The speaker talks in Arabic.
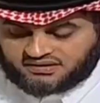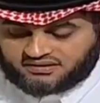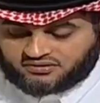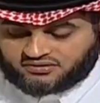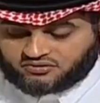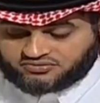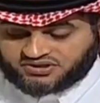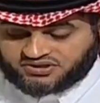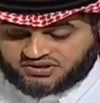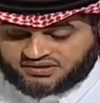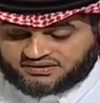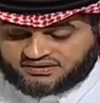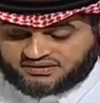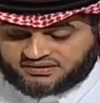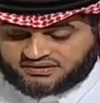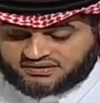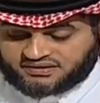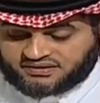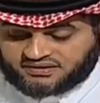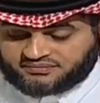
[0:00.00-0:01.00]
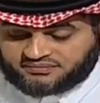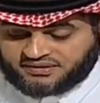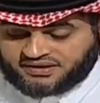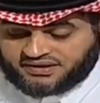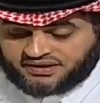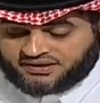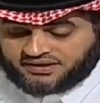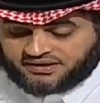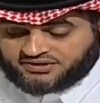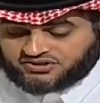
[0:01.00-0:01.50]
إليكم شيخنا الكريم
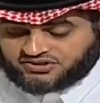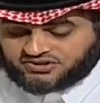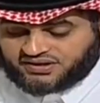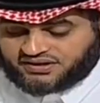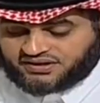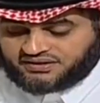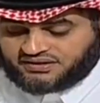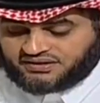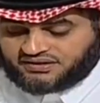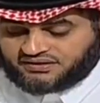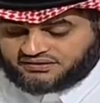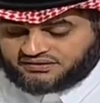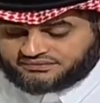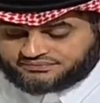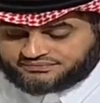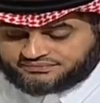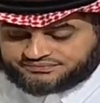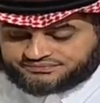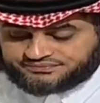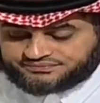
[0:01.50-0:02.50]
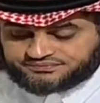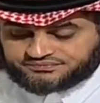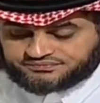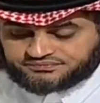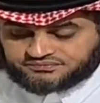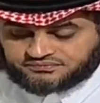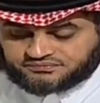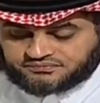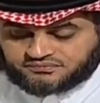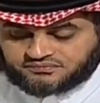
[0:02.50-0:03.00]
آه، شيخنا هذه المسألة
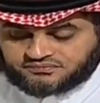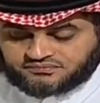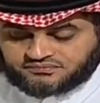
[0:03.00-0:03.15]
طرحت